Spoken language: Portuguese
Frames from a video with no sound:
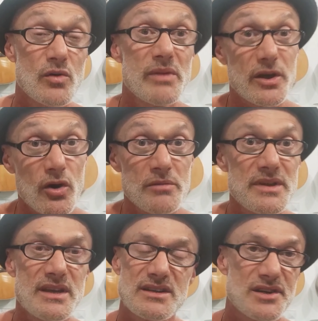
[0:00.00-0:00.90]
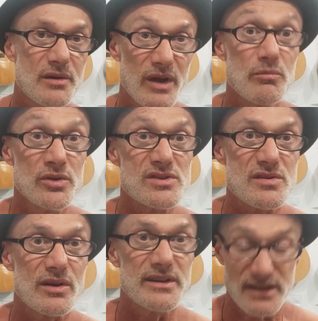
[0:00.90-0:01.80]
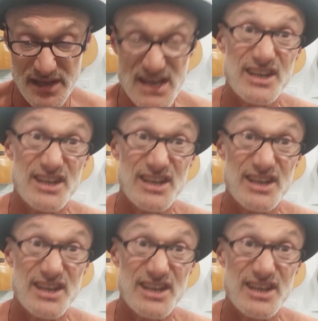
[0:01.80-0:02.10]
uma economia que já não é muito sólida,